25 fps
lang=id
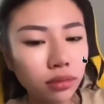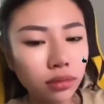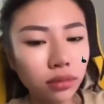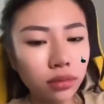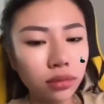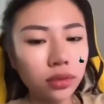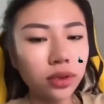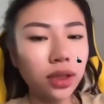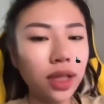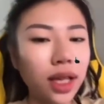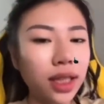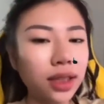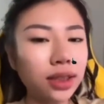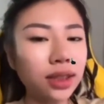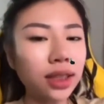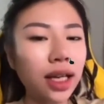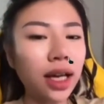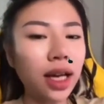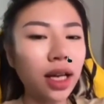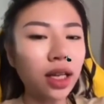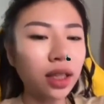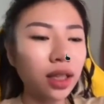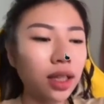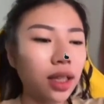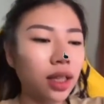
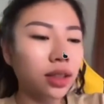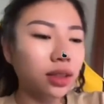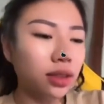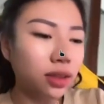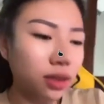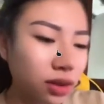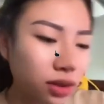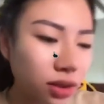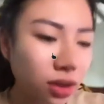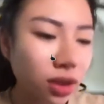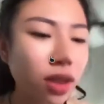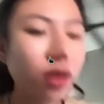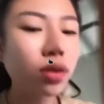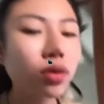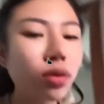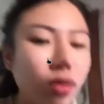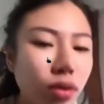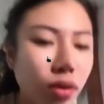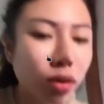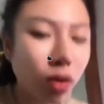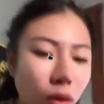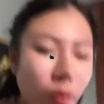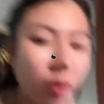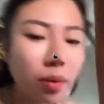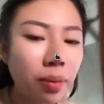dasar da dia tuh
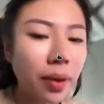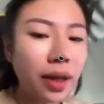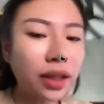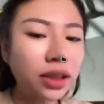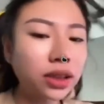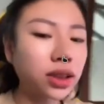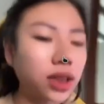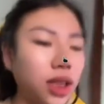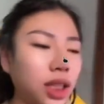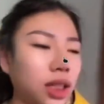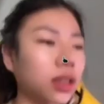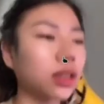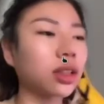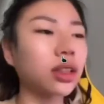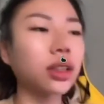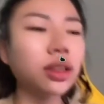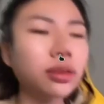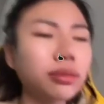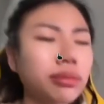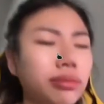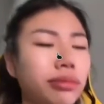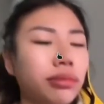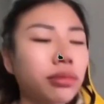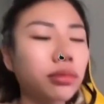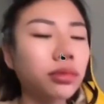hobi manjat
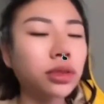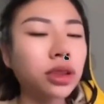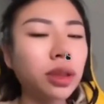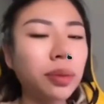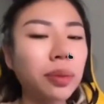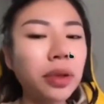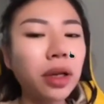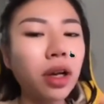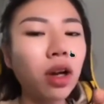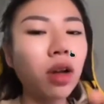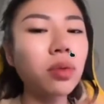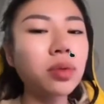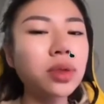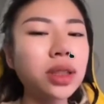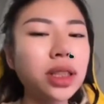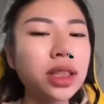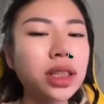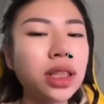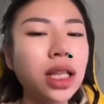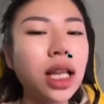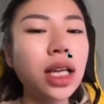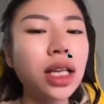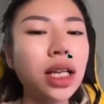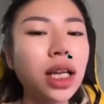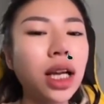tapi kalau misalnya
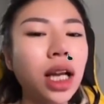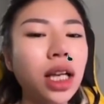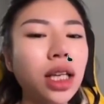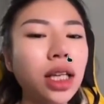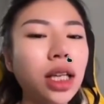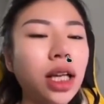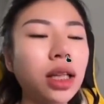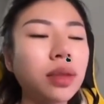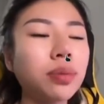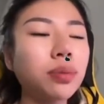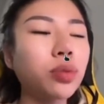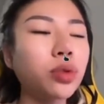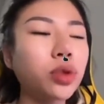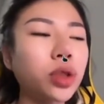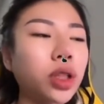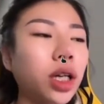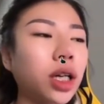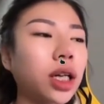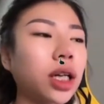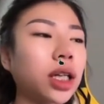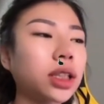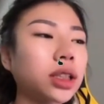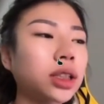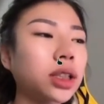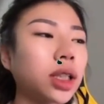selagi kalian
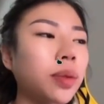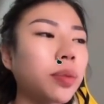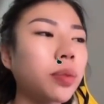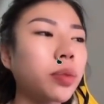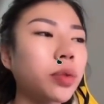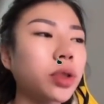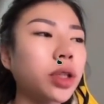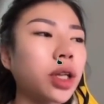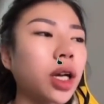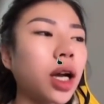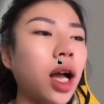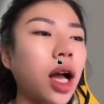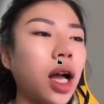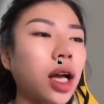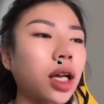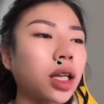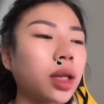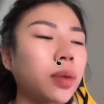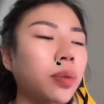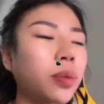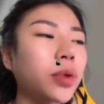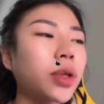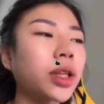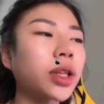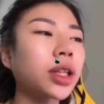punya kerja punya
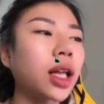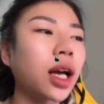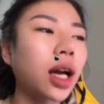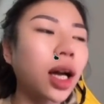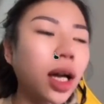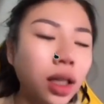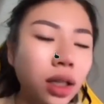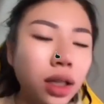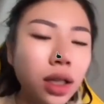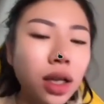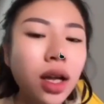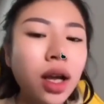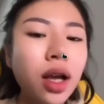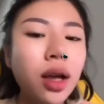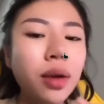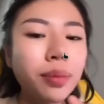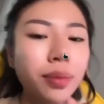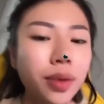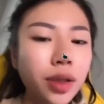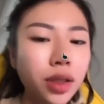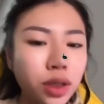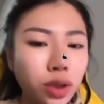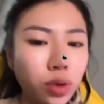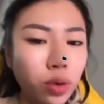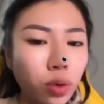kaki punya tangan
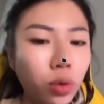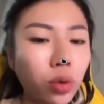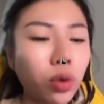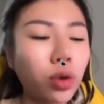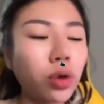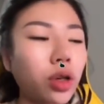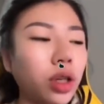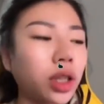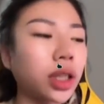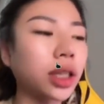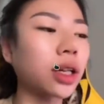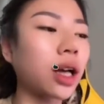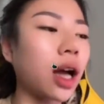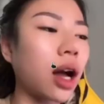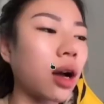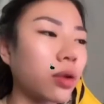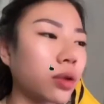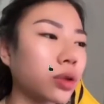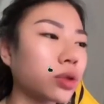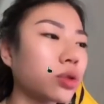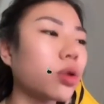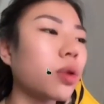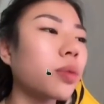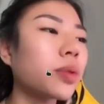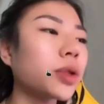bersyukur
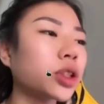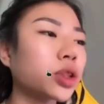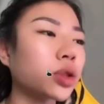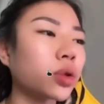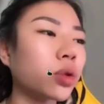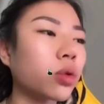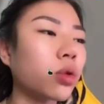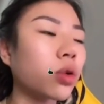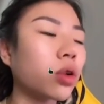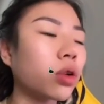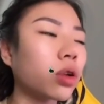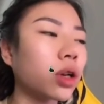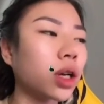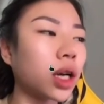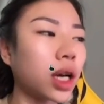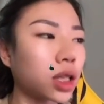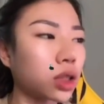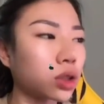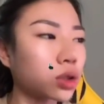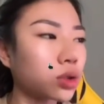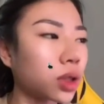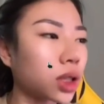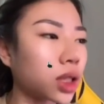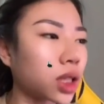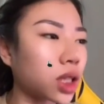aku juga bersyukur
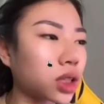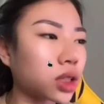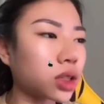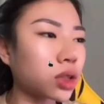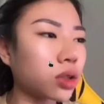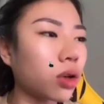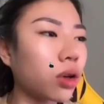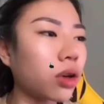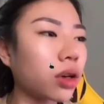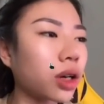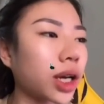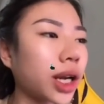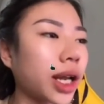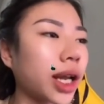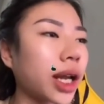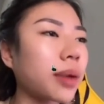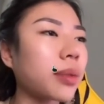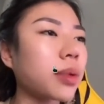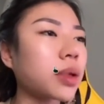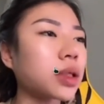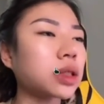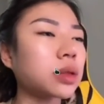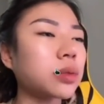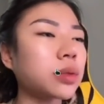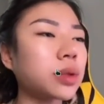nggak jual nasi goreng
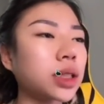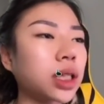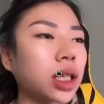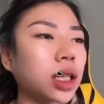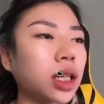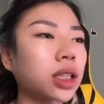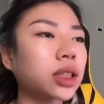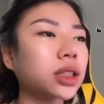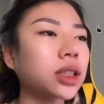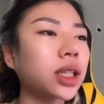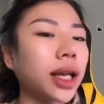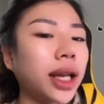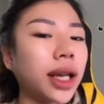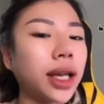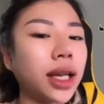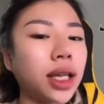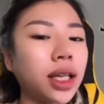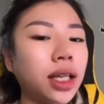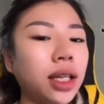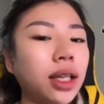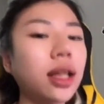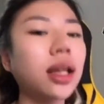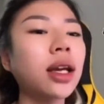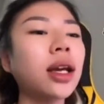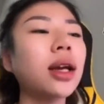masih bisa kerja kayak
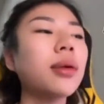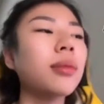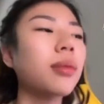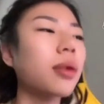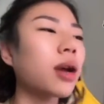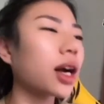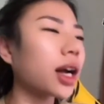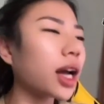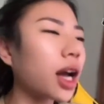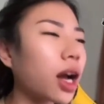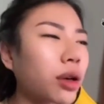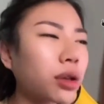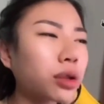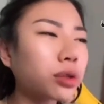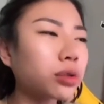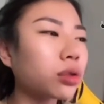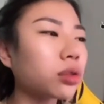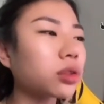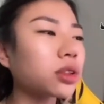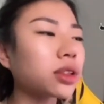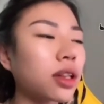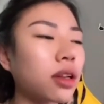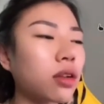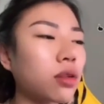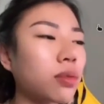gini Makanya aku
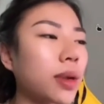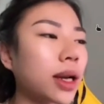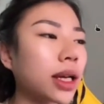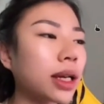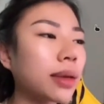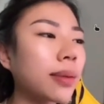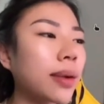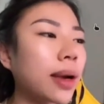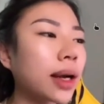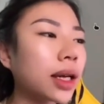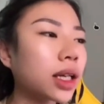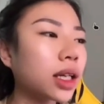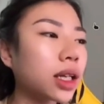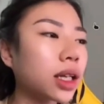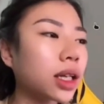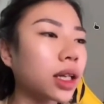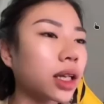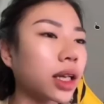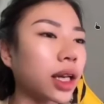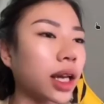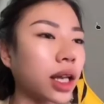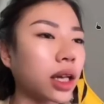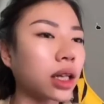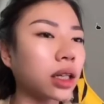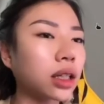tuh selalu
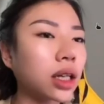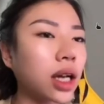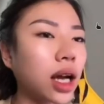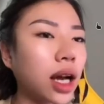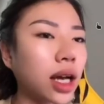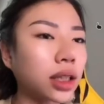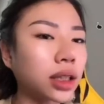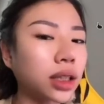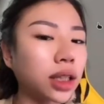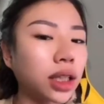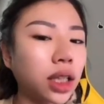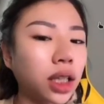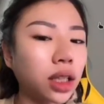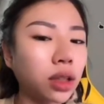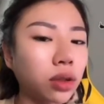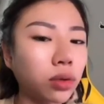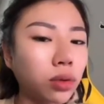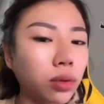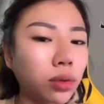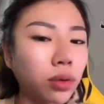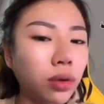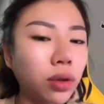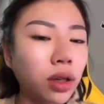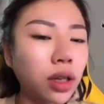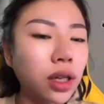bagi-bagi kayak rendah hati
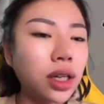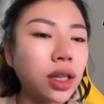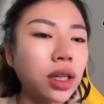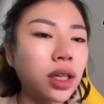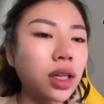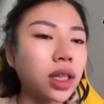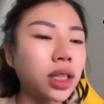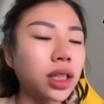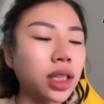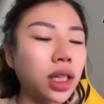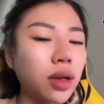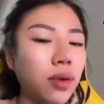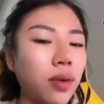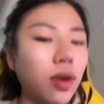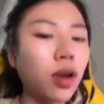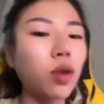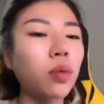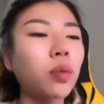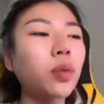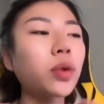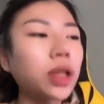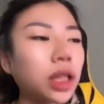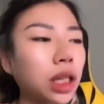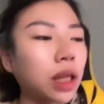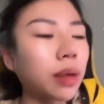gitu ya
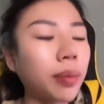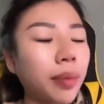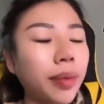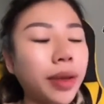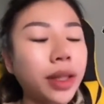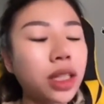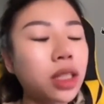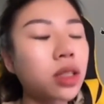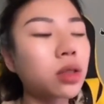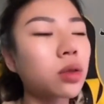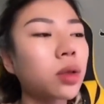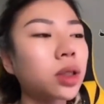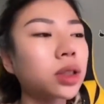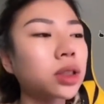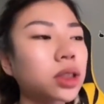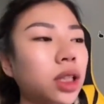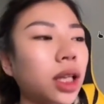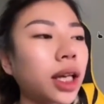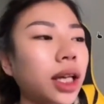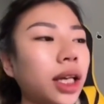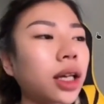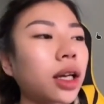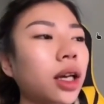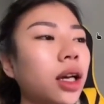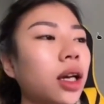walaupun image gue jelek